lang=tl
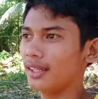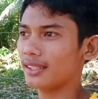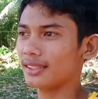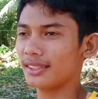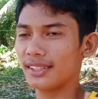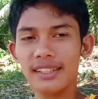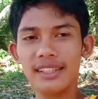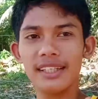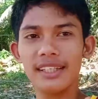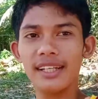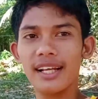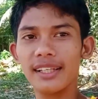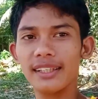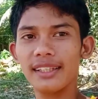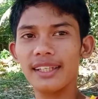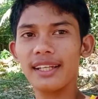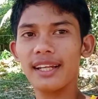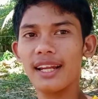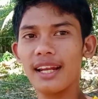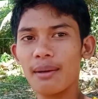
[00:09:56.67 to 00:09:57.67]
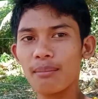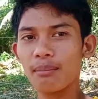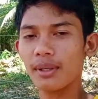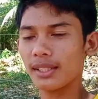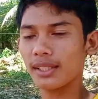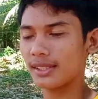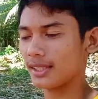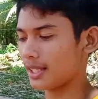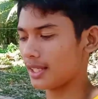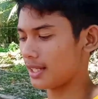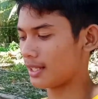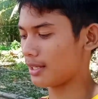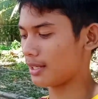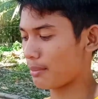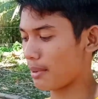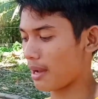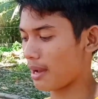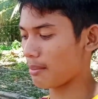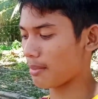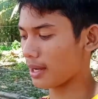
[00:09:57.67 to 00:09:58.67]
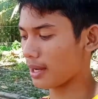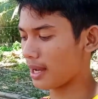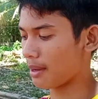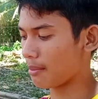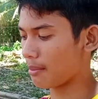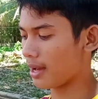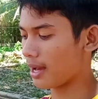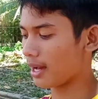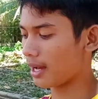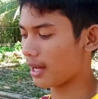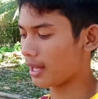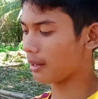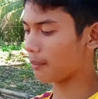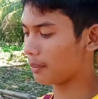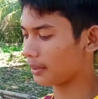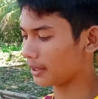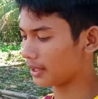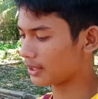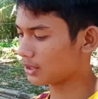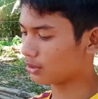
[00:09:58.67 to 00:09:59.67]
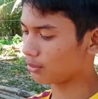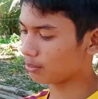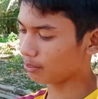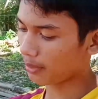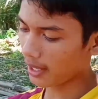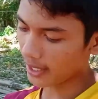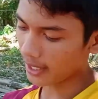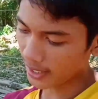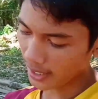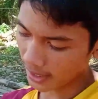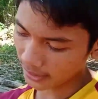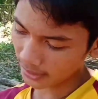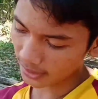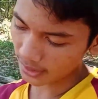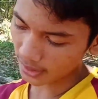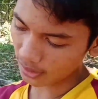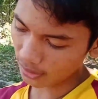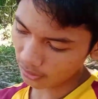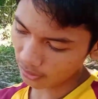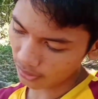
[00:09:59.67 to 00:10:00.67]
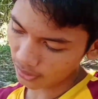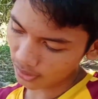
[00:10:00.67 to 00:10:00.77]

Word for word: kasi hindi natin alam kasi nga namamaga mga kalapatids yung paa natin ano